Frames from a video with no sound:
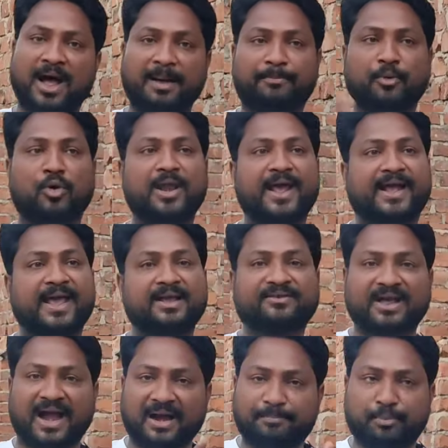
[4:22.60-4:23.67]
आपको लेके
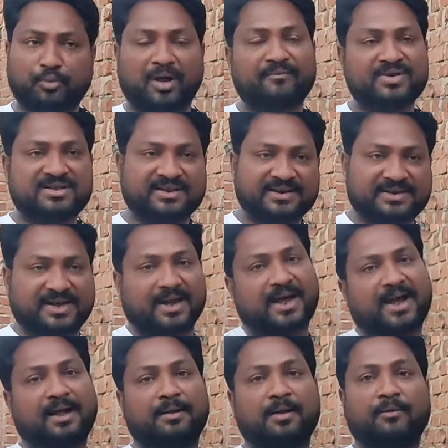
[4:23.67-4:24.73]
साइट पूरा विजिट
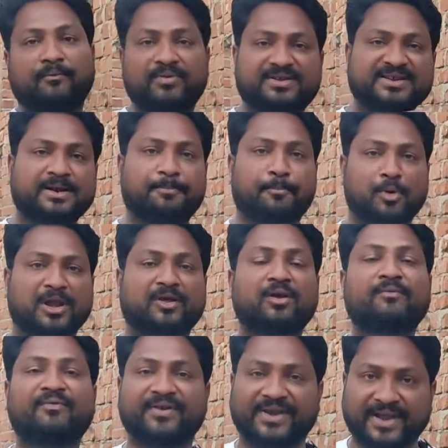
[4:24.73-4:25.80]
करा विजिट
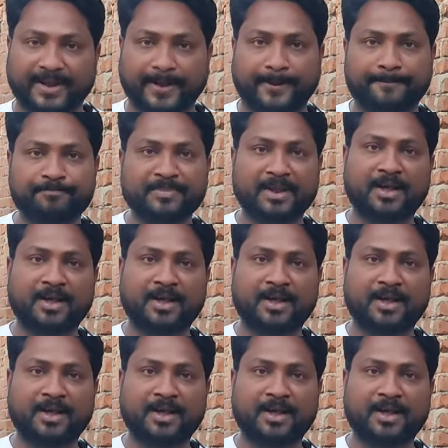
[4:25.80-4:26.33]
बिल्कुल फ्री है